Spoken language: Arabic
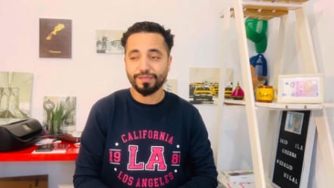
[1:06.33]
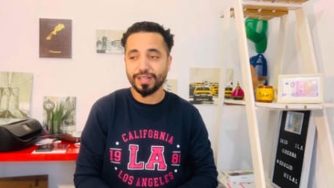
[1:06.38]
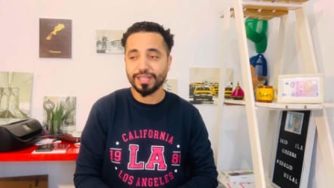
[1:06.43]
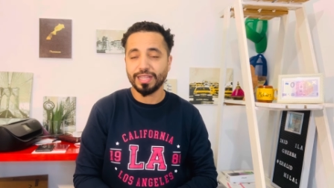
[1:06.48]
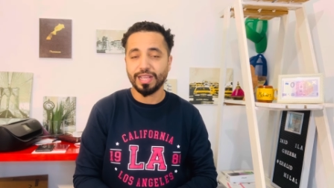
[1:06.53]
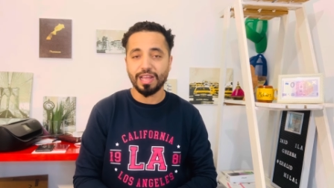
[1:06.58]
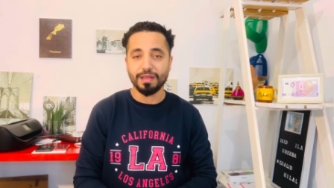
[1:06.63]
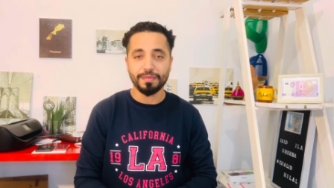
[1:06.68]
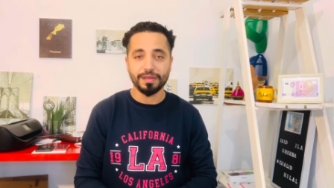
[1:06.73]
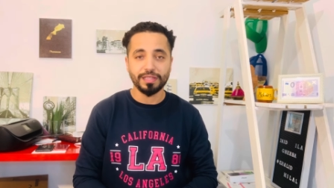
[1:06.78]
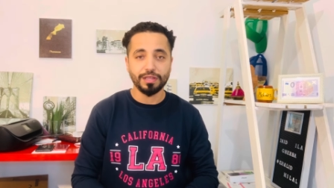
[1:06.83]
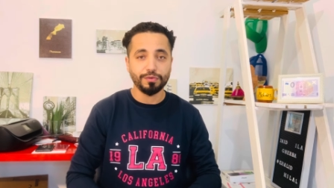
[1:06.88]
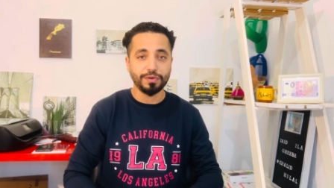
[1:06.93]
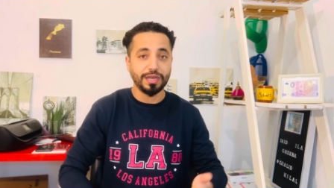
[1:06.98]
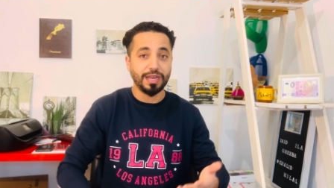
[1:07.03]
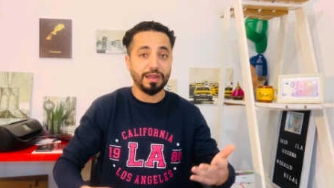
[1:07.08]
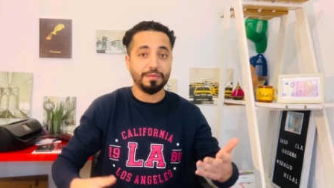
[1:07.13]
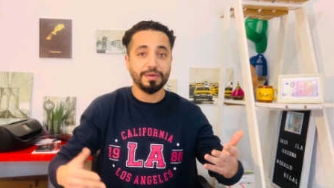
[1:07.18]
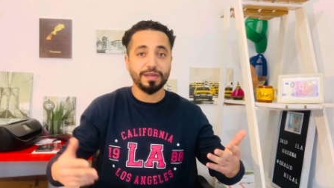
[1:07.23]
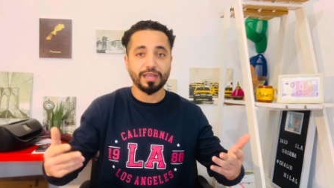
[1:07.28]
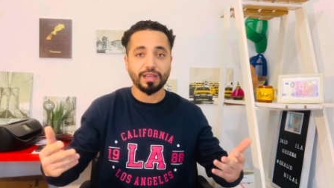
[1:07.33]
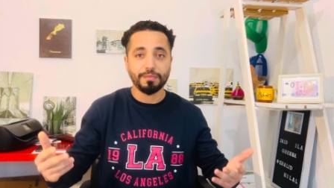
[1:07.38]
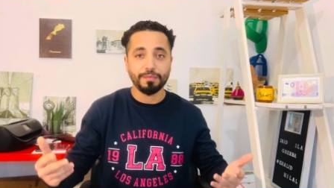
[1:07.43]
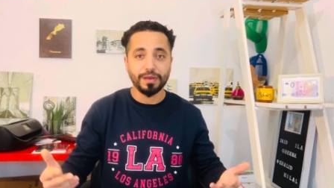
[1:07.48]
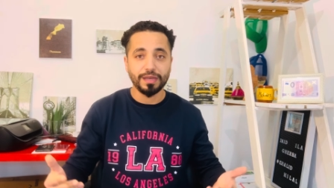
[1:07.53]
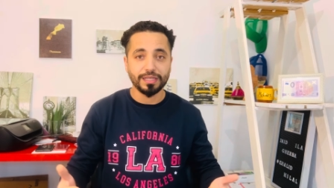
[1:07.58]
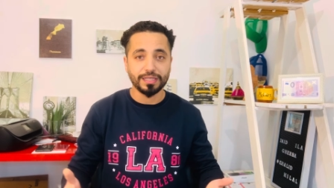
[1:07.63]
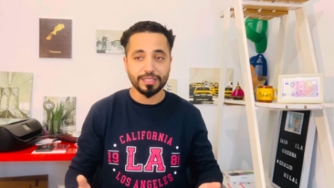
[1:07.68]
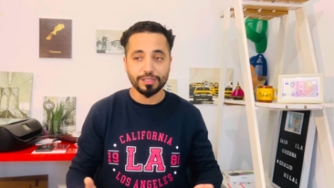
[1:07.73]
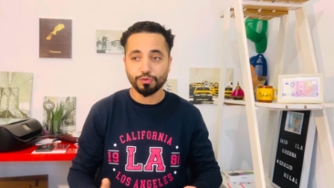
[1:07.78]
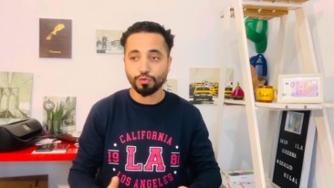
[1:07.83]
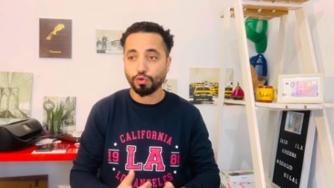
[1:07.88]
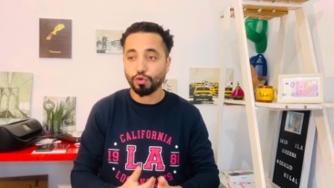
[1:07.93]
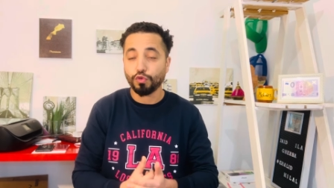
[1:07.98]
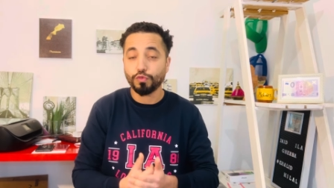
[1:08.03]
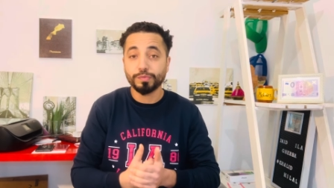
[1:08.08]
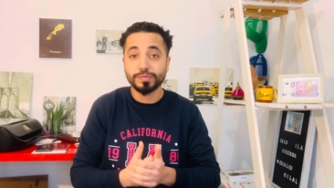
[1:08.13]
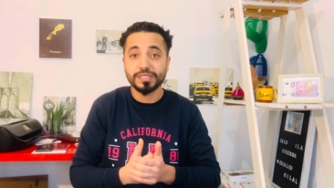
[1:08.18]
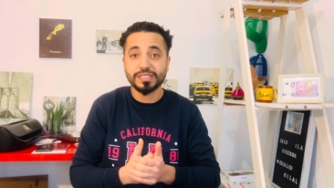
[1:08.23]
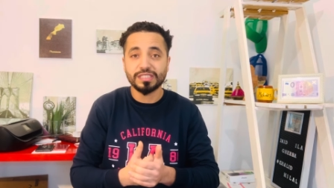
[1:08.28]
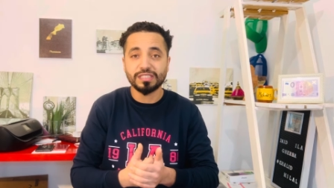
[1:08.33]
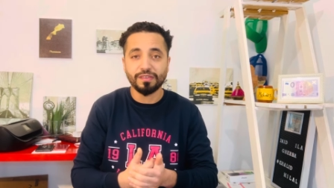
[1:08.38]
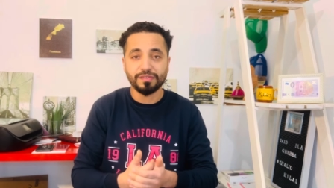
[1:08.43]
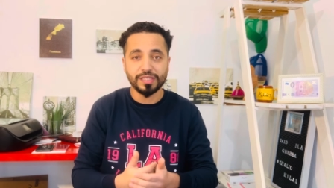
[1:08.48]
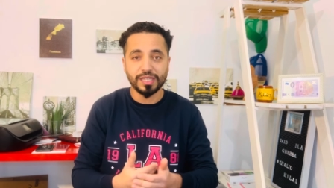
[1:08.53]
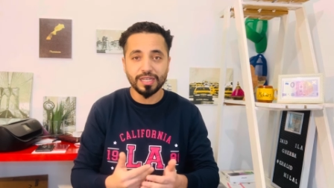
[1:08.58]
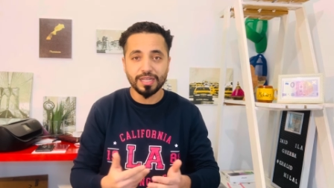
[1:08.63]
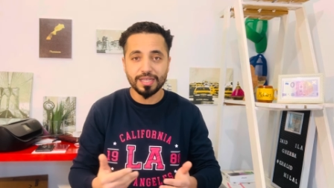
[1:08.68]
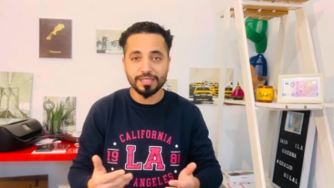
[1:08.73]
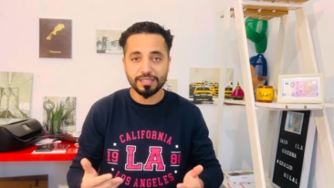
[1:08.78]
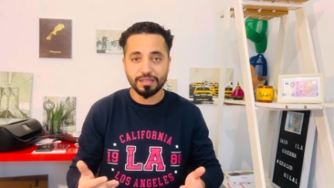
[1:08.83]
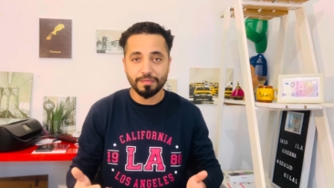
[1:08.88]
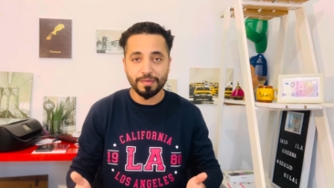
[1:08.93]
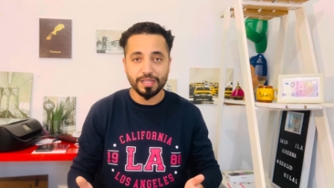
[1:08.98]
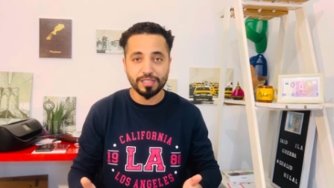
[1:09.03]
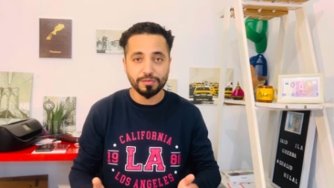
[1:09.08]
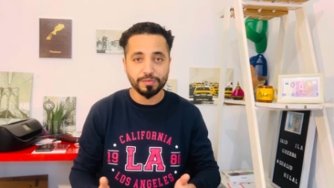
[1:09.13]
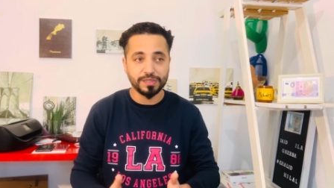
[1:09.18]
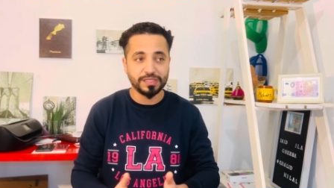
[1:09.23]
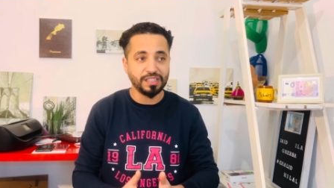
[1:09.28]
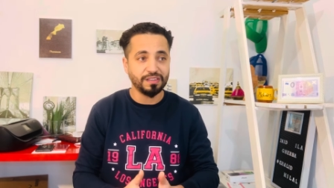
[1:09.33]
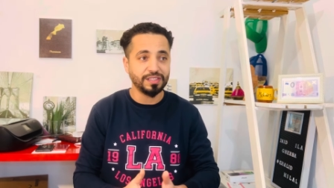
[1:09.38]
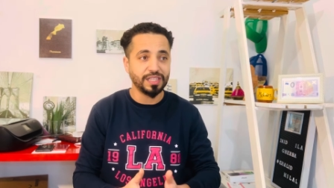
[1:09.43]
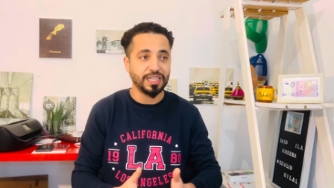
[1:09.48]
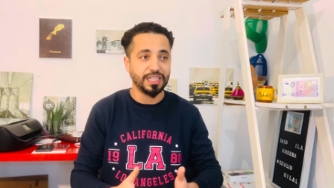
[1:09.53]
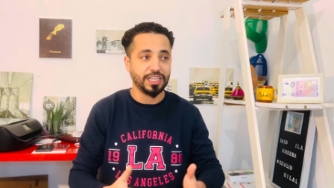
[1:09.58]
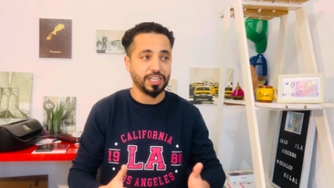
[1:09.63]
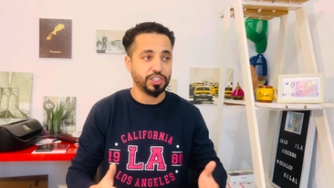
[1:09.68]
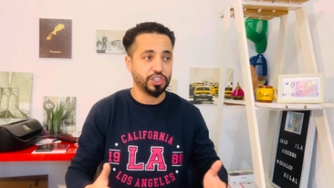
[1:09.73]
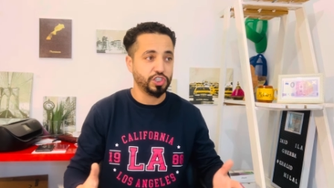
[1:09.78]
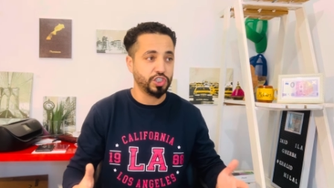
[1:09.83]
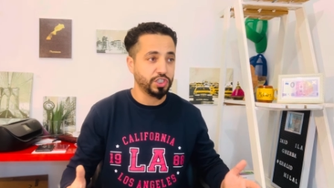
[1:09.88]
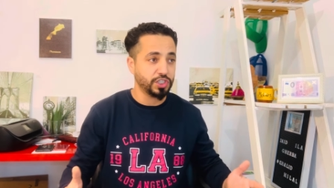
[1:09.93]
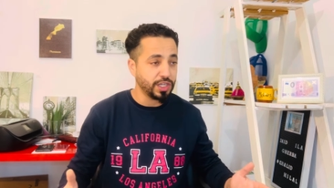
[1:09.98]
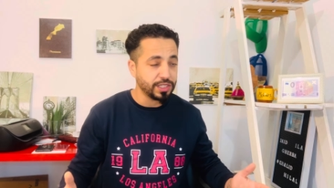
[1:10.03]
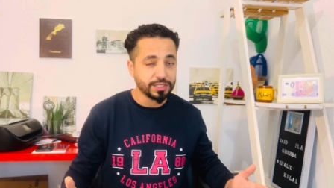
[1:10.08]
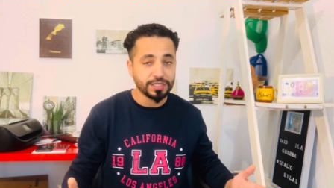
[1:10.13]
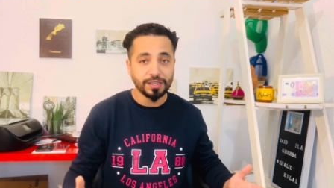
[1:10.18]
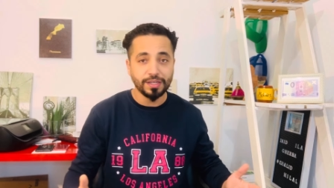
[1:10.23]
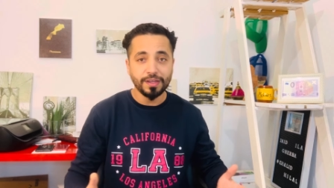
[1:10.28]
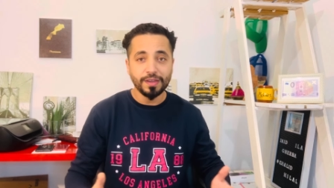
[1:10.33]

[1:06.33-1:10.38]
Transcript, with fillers: في هذا العام هذا ولا العام اللي قبل وقعوا بزاف ديال الازمات بزاف ديال الاحتجاجات